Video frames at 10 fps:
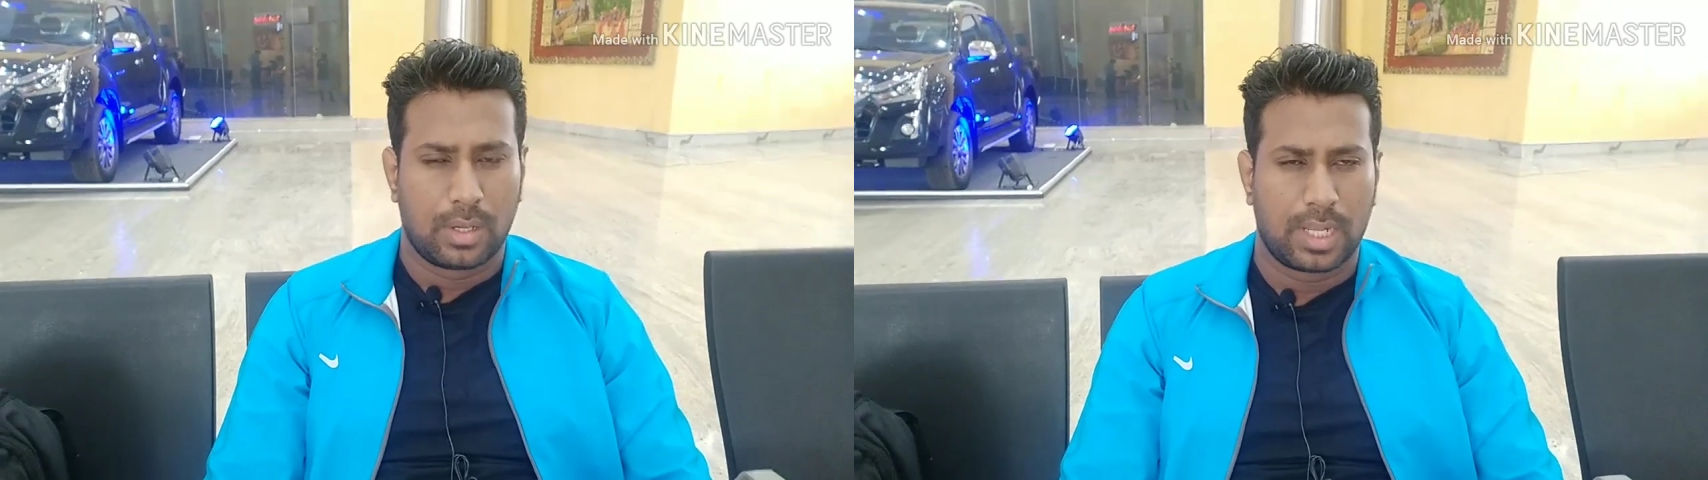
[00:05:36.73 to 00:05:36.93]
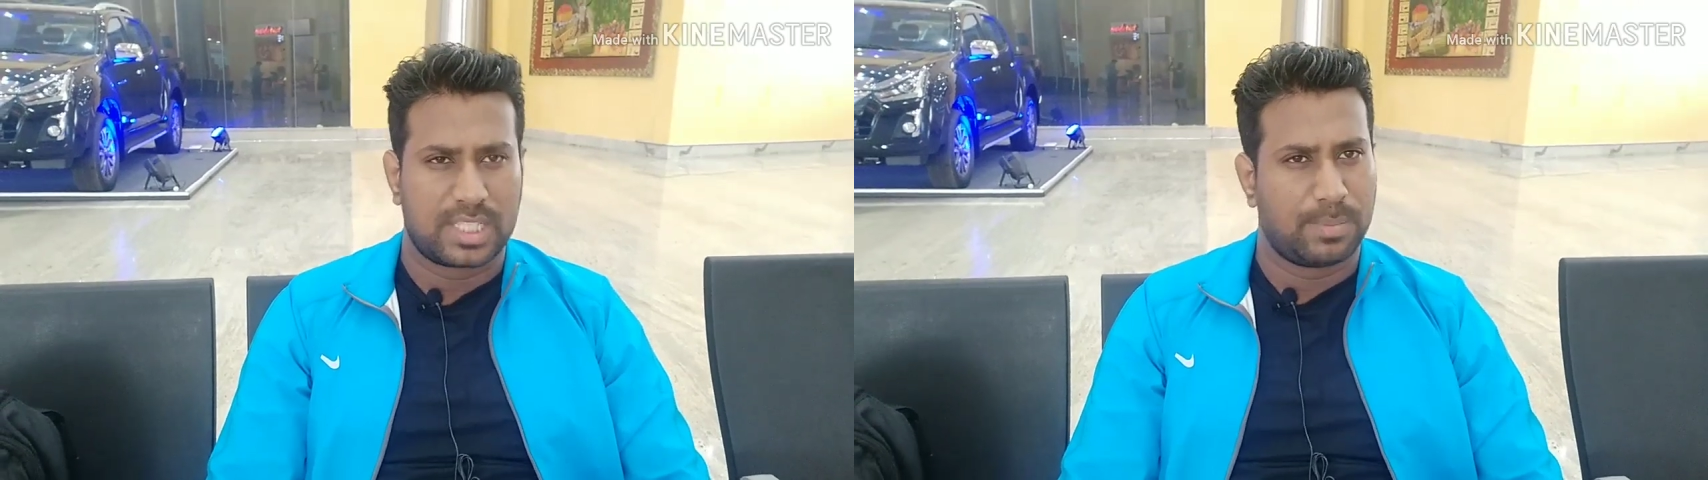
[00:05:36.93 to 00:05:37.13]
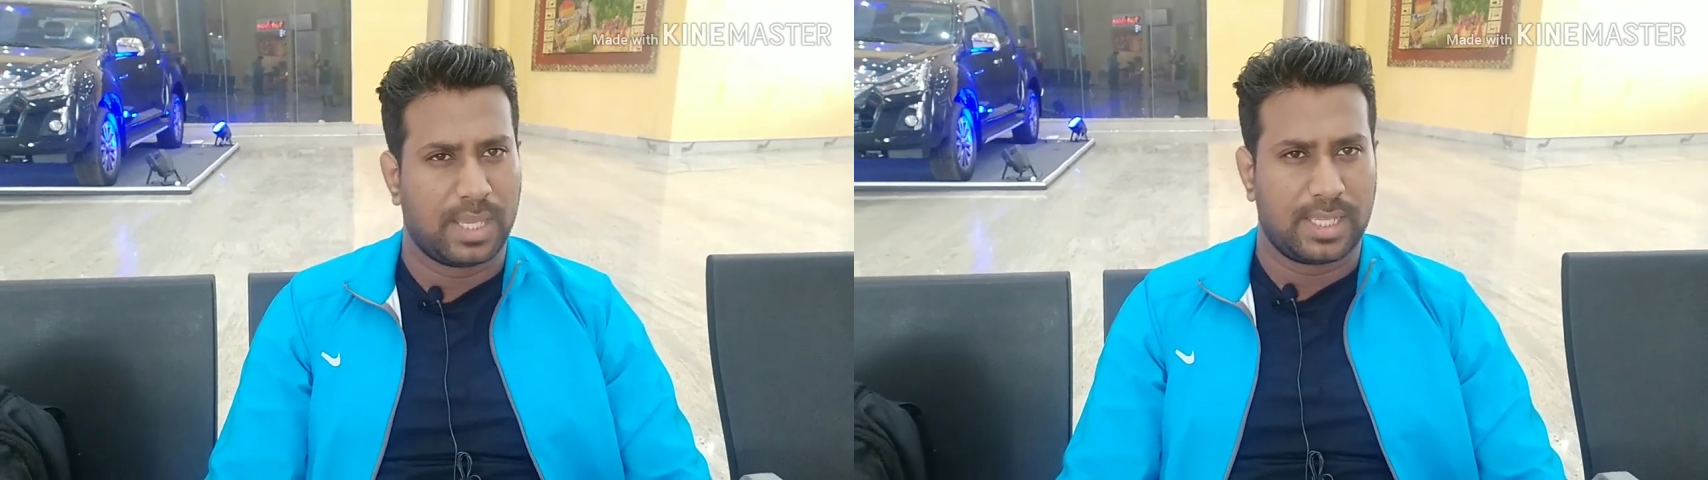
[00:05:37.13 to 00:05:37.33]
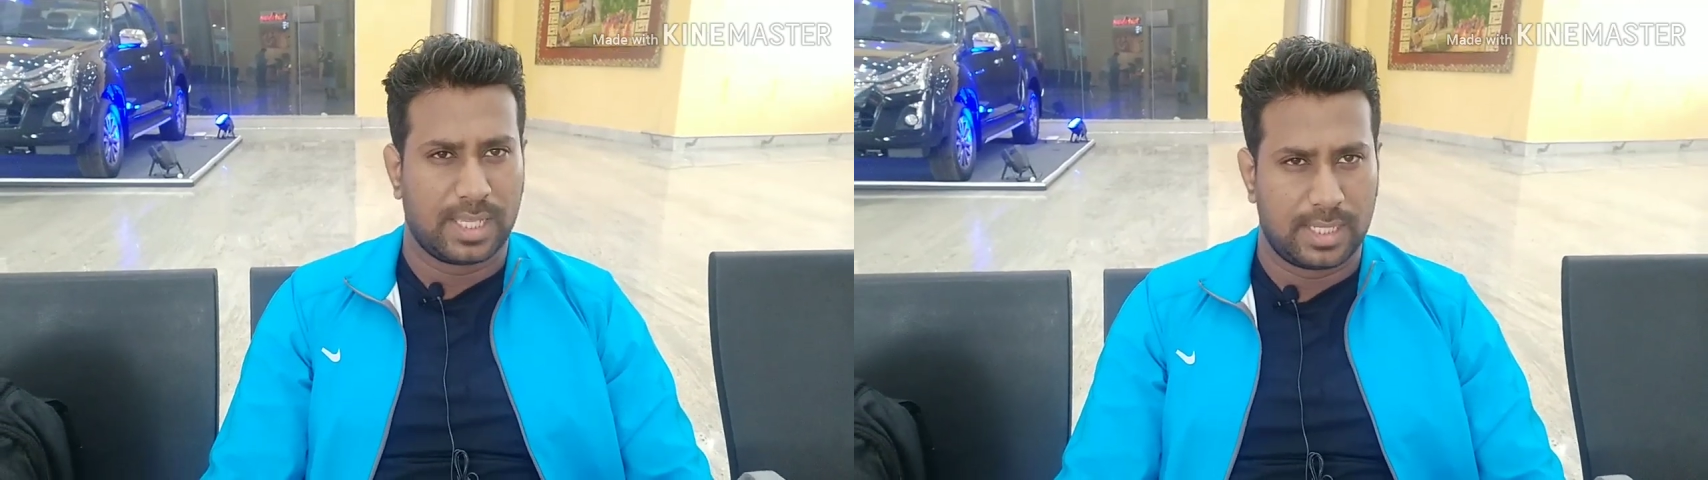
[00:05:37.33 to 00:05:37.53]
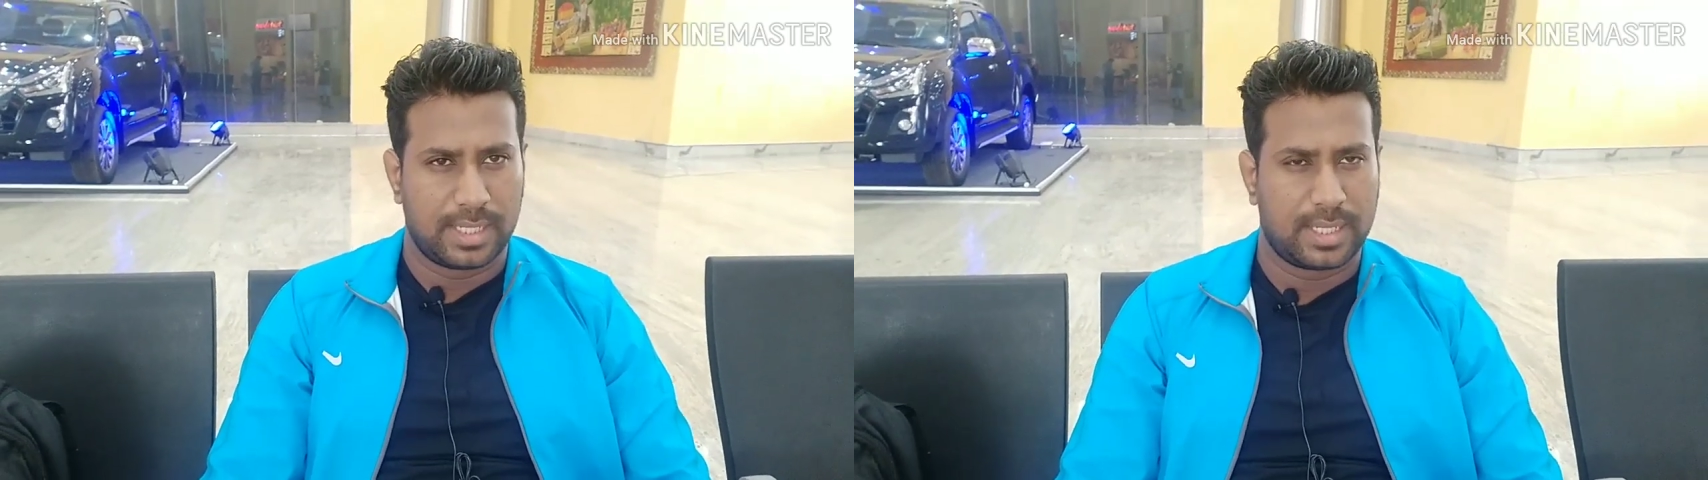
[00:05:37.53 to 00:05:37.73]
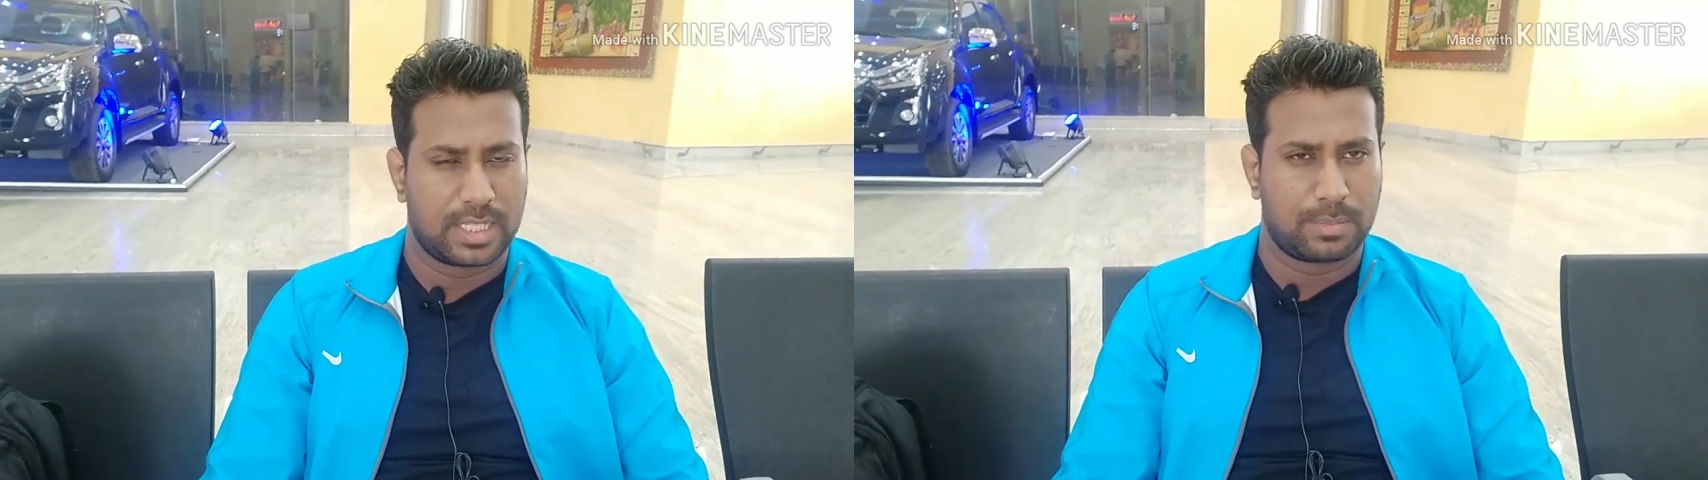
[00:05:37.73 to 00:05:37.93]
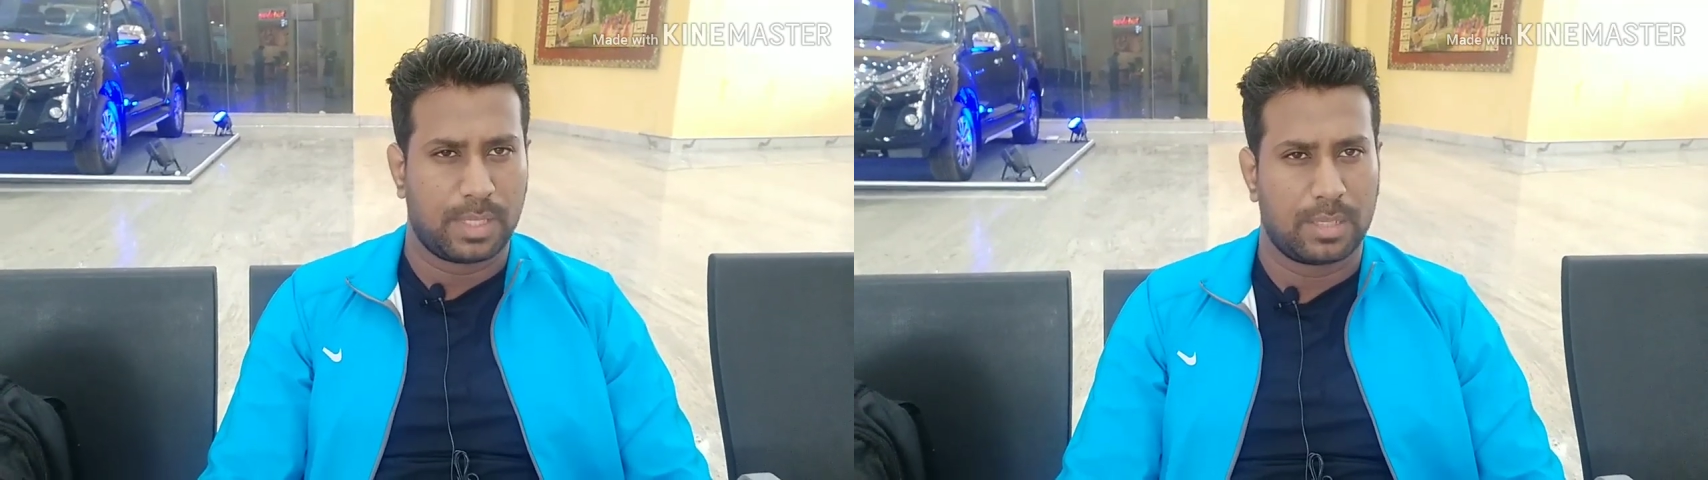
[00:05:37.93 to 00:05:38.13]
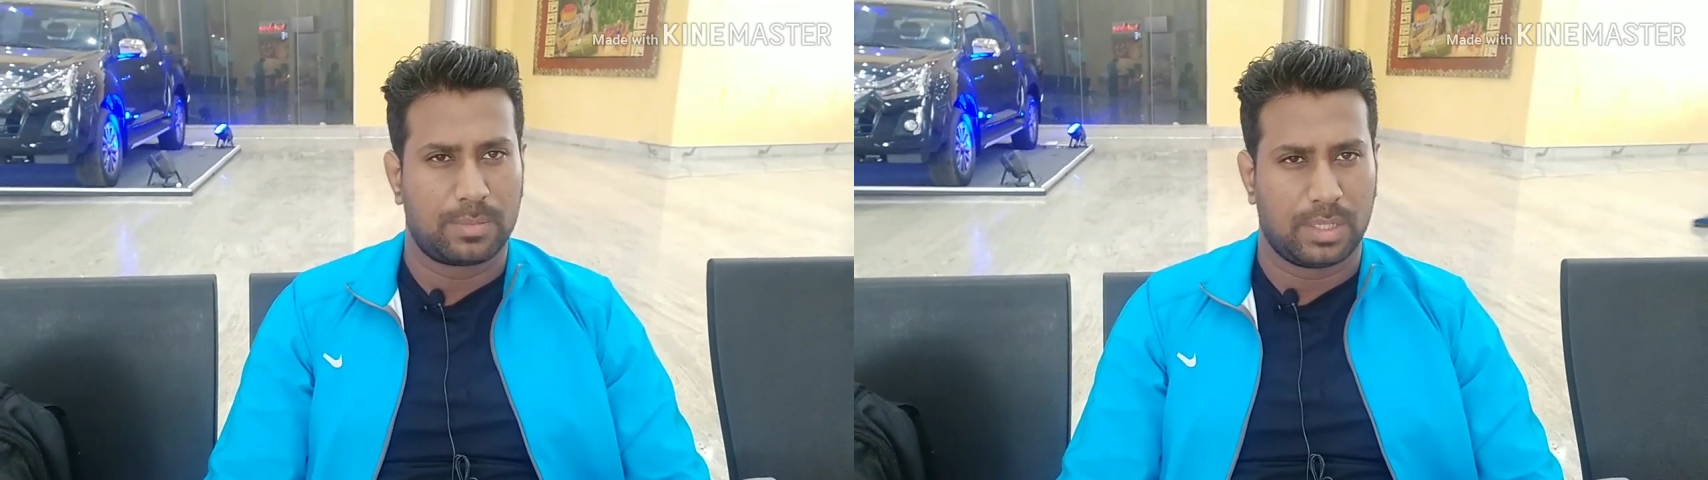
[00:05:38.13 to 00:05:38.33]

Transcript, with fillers: एस बी आई एलिट एस बी आई